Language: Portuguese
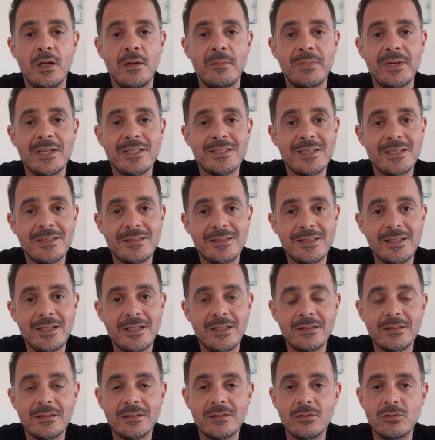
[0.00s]
Para as
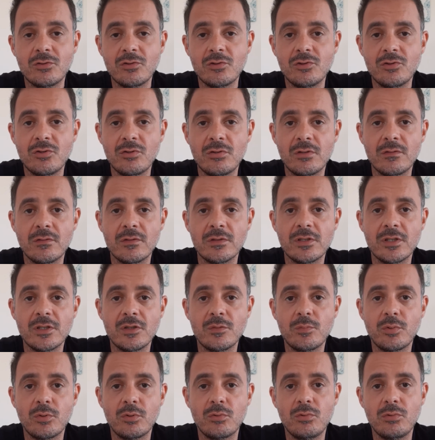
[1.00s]
receitas, eu sugiro que vocês
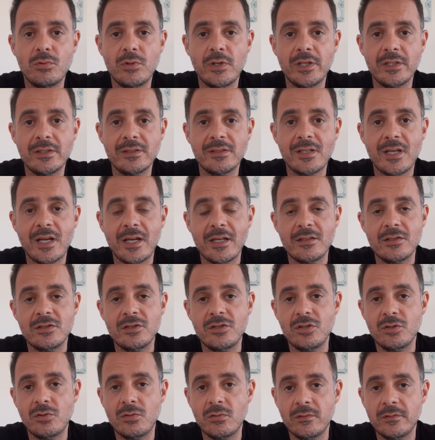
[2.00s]
procurem sites
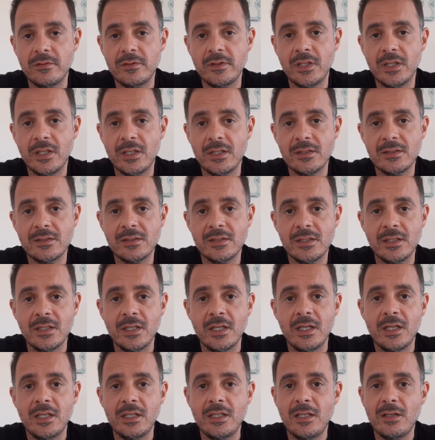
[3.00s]
de confiança,
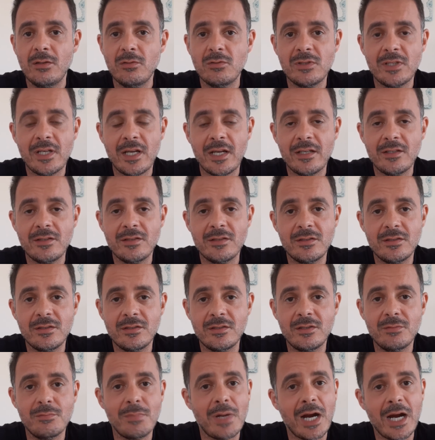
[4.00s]
não sites
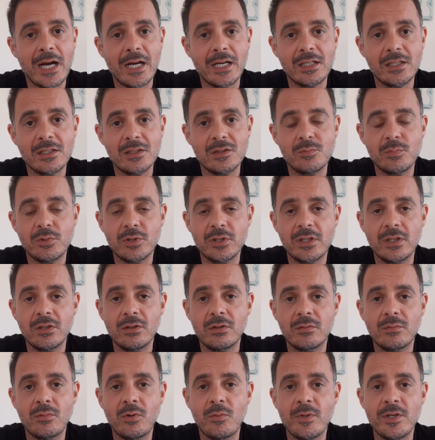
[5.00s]
de marcas, porque
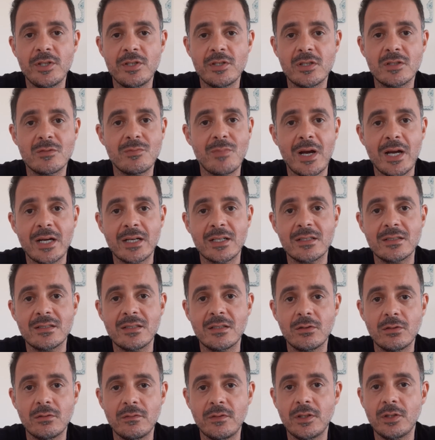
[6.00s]
normalmente as marcas
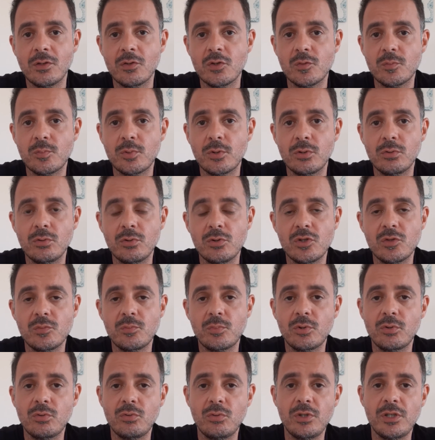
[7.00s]
tentam vender os produtos.
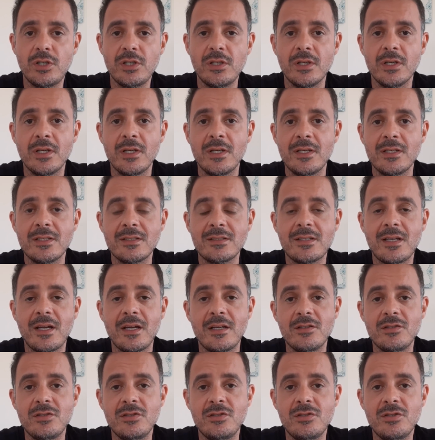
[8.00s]
Procure
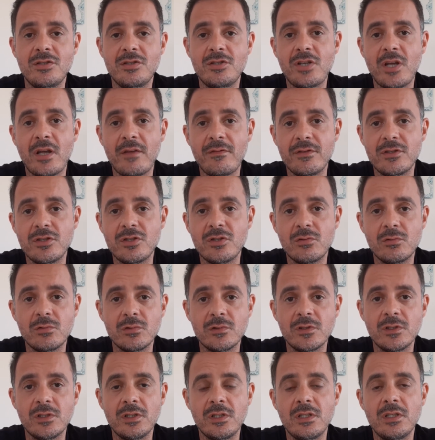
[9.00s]
sites de chefes de
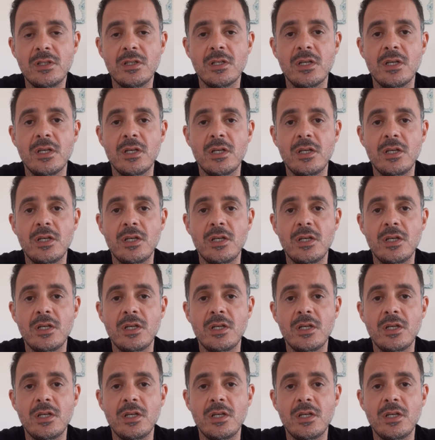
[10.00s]
cozinha.